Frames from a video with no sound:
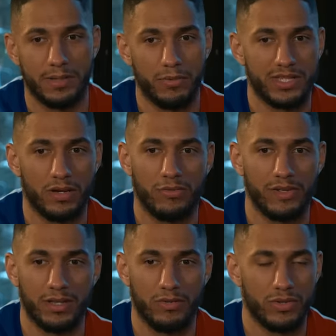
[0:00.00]
C'est pour ça qu'en
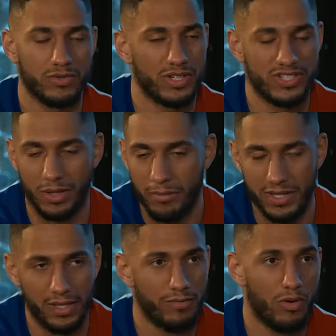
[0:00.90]
fait, en France, on n'a jamais
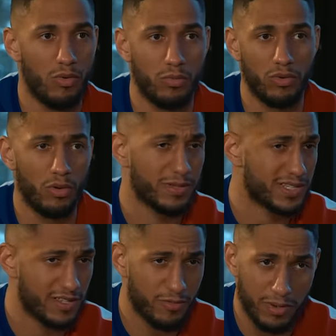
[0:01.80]
été fort en poids lourd parce
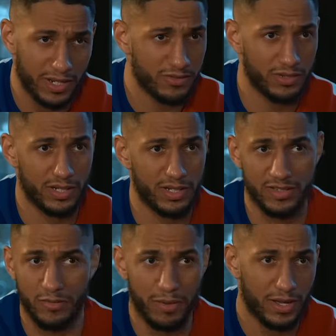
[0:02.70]
qu'ils ne savent pas les entraîner. Ils ne
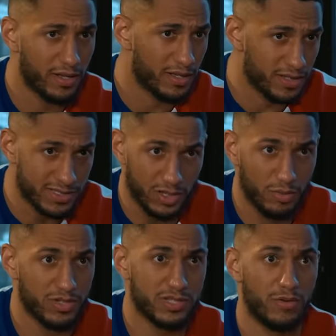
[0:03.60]
savent pas
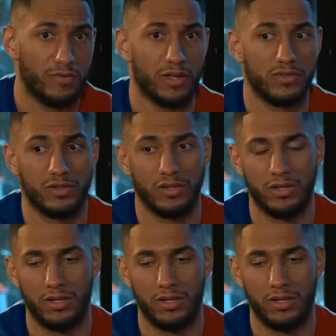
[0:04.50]
exactement ce qu'il faut faire, tu vois.